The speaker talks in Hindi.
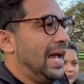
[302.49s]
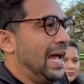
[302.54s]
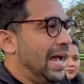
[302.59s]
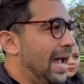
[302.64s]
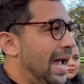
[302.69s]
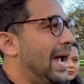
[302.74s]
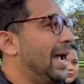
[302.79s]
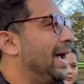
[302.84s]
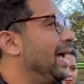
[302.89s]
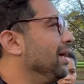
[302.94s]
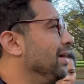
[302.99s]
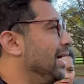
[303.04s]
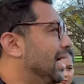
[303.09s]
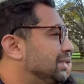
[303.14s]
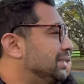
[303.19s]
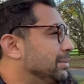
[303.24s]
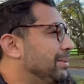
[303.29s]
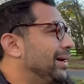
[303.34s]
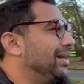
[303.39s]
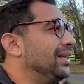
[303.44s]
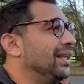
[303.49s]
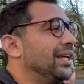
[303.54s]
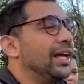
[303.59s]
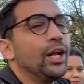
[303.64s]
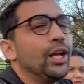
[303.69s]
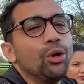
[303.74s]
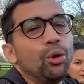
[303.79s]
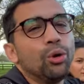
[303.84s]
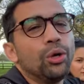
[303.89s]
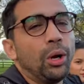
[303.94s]
है ऐसी बात नहीं
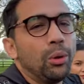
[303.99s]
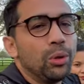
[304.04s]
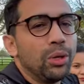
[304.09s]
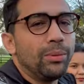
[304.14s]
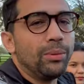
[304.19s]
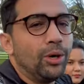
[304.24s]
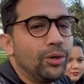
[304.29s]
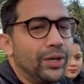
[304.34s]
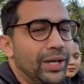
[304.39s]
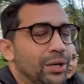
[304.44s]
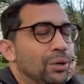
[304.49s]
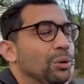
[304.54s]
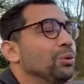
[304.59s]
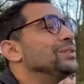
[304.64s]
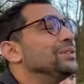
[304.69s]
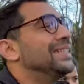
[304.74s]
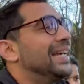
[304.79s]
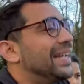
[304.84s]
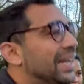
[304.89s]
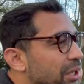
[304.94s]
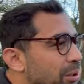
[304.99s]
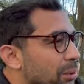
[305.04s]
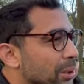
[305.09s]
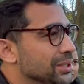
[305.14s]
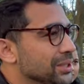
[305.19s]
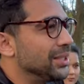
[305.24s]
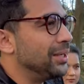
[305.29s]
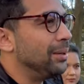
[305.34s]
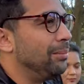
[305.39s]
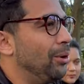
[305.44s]
है नो डाउट अबाउट इट नो सेकंड
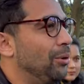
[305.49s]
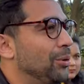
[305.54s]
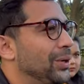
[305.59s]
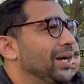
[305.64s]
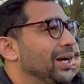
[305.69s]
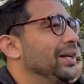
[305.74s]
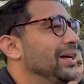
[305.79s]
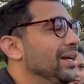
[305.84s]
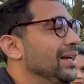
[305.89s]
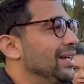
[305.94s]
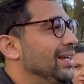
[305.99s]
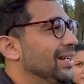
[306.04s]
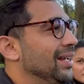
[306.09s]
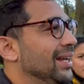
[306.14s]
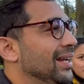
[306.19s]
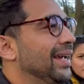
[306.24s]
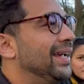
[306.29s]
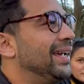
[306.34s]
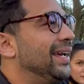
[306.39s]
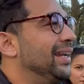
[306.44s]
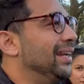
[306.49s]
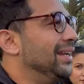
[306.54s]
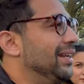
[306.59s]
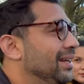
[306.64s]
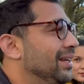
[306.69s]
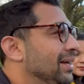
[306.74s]
क्वेश्चन अबाउट इट लेकिन